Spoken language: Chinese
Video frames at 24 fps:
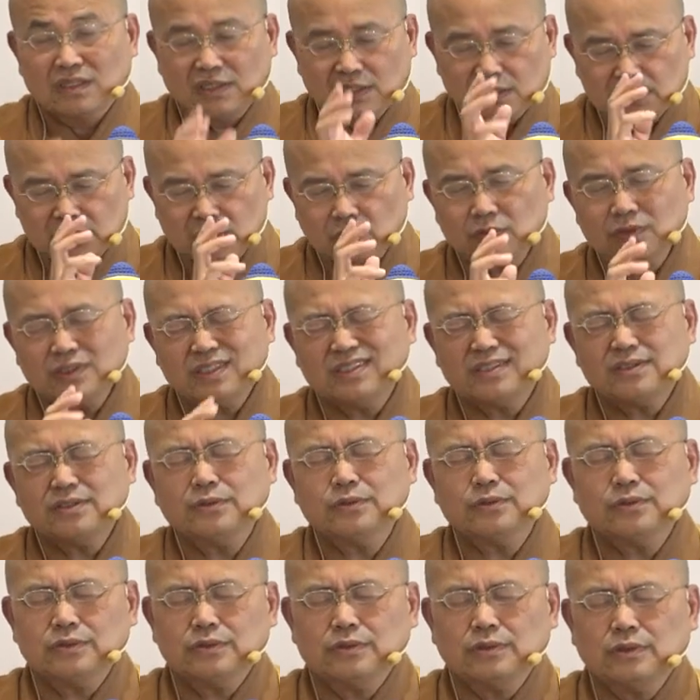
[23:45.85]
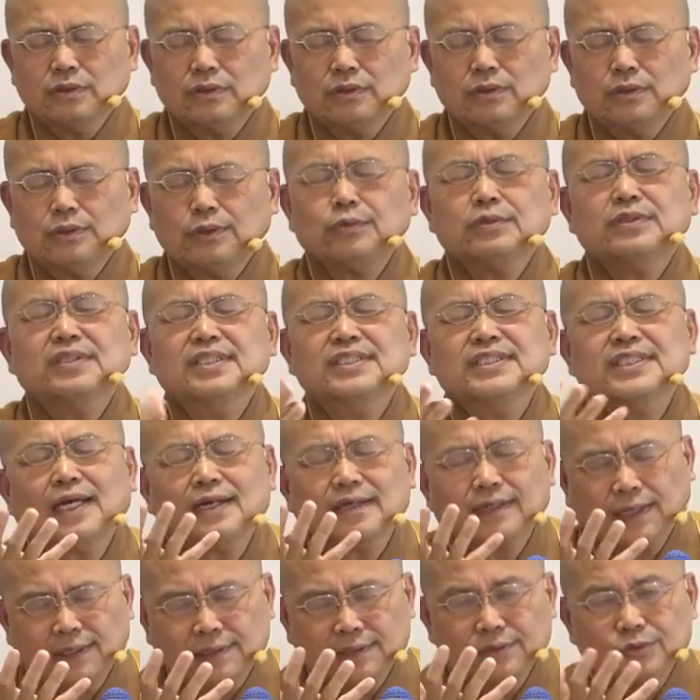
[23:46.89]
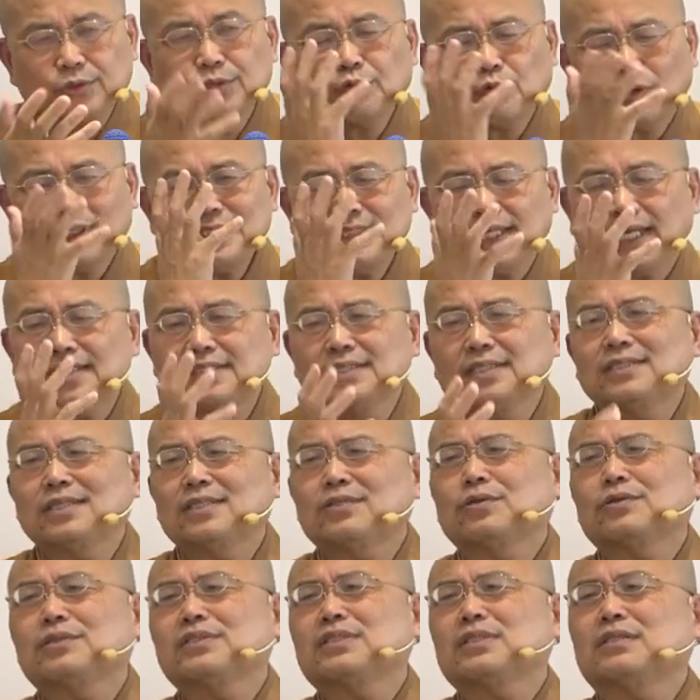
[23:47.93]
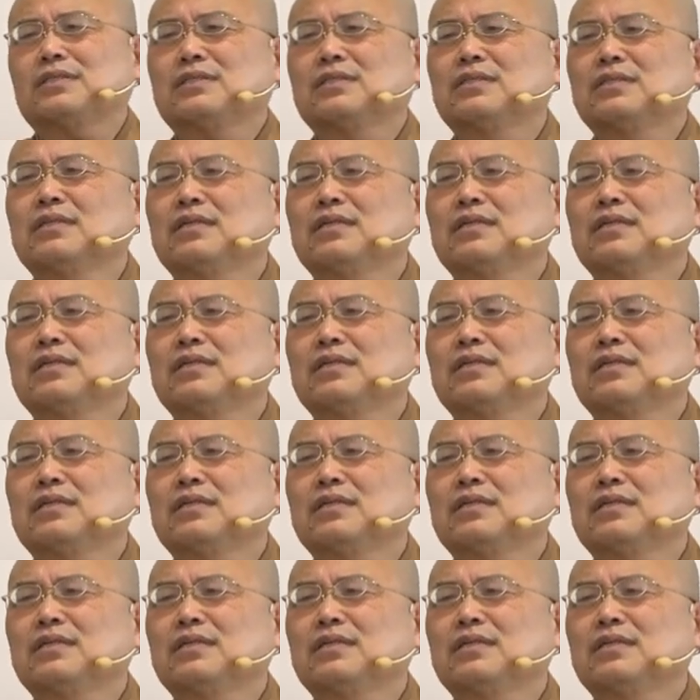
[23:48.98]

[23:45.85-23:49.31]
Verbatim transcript: 你都能够用得上来去观察这些东西。